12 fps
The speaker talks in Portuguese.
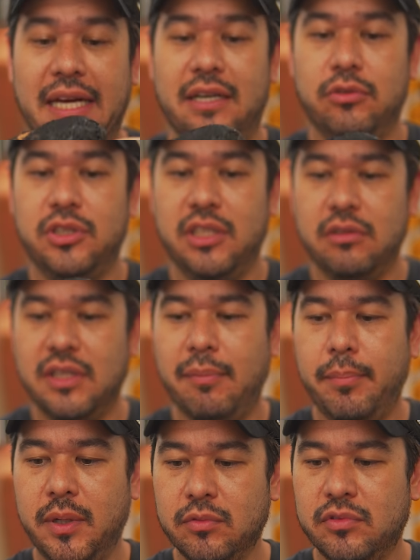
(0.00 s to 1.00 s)
Cara, o cheiro tá
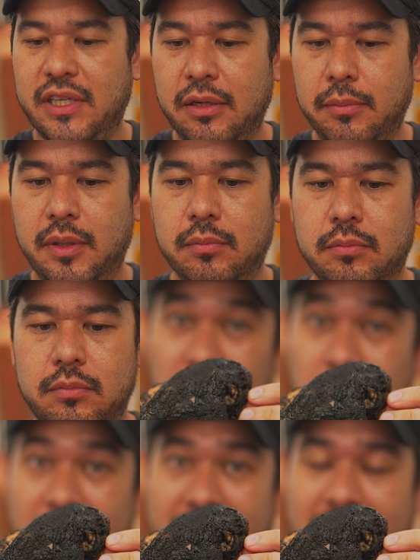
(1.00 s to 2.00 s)
bom, sério mesmo.
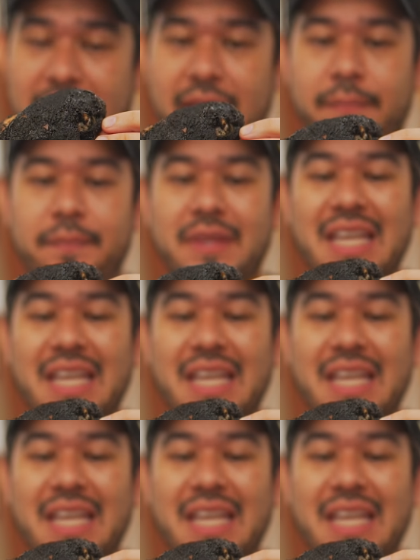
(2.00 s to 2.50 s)
Vamos experimentar, né?